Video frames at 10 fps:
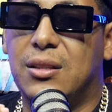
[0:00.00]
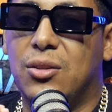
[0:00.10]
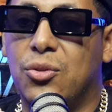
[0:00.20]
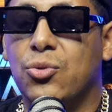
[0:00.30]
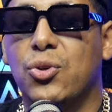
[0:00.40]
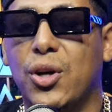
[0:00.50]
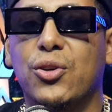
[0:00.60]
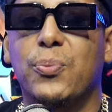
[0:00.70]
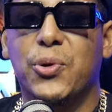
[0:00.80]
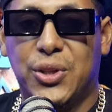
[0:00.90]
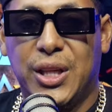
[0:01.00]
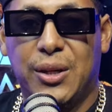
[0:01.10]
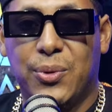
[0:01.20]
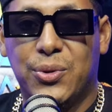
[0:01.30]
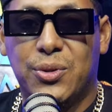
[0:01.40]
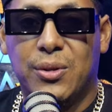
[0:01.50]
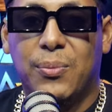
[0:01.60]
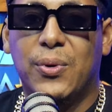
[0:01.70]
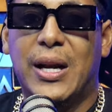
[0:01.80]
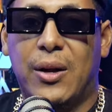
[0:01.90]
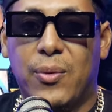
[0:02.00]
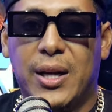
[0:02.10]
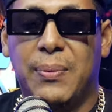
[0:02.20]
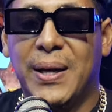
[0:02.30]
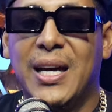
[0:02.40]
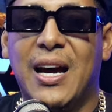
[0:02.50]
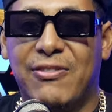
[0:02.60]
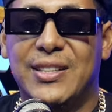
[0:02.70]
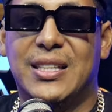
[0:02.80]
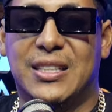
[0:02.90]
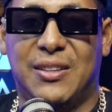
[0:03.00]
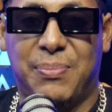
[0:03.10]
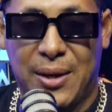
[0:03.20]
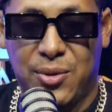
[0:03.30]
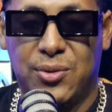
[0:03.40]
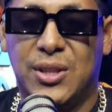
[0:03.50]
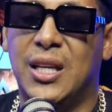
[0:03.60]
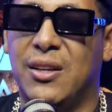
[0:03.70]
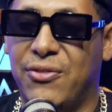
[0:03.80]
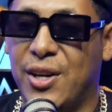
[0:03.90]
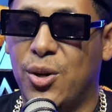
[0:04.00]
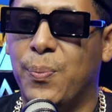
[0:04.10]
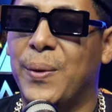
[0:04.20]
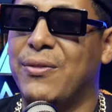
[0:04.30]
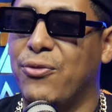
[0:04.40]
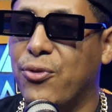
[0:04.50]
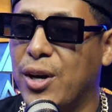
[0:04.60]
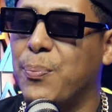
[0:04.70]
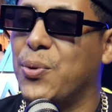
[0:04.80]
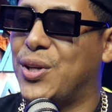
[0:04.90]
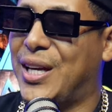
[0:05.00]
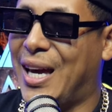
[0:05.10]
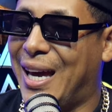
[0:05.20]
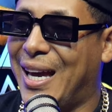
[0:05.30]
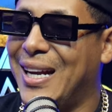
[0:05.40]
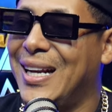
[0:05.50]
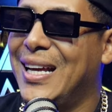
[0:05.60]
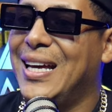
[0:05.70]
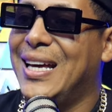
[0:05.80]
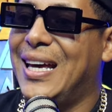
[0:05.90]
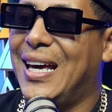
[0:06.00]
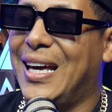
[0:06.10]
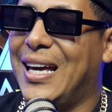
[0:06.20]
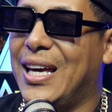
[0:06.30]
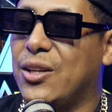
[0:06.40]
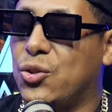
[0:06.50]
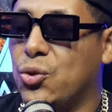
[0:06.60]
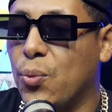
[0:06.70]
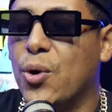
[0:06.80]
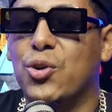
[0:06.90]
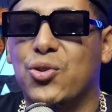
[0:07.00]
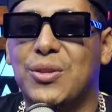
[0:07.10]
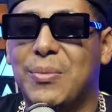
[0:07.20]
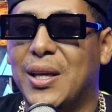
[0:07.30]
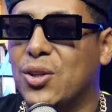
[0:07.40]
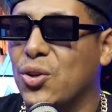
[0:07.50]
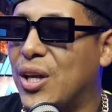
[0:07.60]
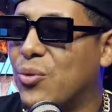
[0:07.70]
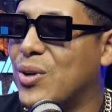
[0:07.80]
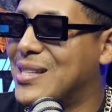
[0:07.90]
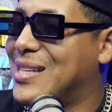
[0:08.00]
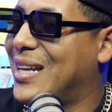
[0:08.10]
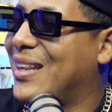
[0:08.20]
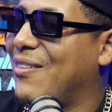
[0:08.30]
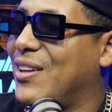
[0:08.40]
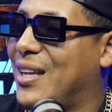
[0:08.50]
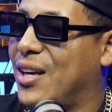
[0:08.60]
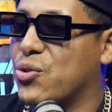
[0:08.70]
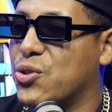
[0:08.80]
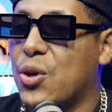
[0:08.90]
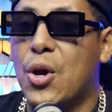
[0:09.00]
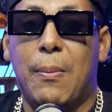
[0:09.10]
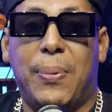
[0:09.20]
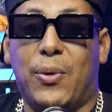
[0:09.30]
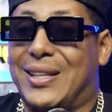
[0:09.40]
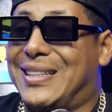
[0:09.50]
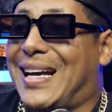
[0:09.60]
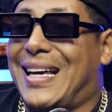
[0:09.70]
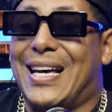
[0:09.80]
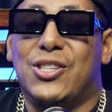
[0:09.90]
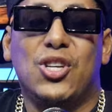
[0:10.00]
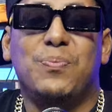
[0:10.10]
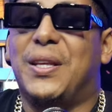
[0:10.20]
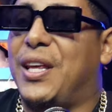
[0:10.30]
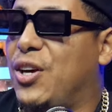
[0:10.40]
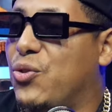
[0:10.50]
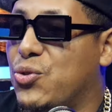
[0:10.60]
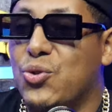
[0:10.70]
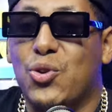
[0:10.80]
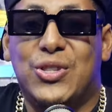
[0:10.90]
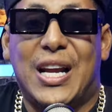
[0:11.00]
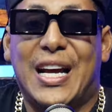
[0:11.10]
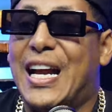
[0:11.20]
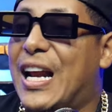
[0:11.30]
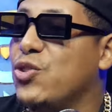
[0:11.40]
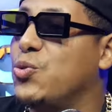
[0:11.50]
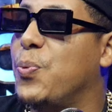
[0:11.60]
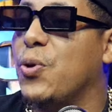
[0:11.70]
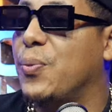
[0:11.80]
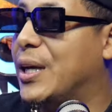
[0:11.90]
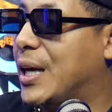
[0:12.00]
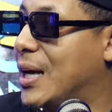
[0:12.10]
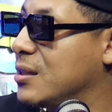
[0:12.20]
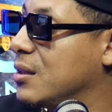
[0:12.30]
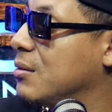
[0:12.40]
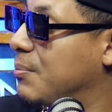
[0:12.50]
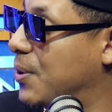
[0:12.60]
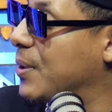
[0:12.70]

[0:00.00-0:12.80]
uno de los motivos por las cuales Ben Affleck se separó de Jennifer López fue porque él eh, tuvo conocimiento de una serie de videos, pero hasta que esos videos no salgan a la luz ¿Y qué lo que tú Pero ven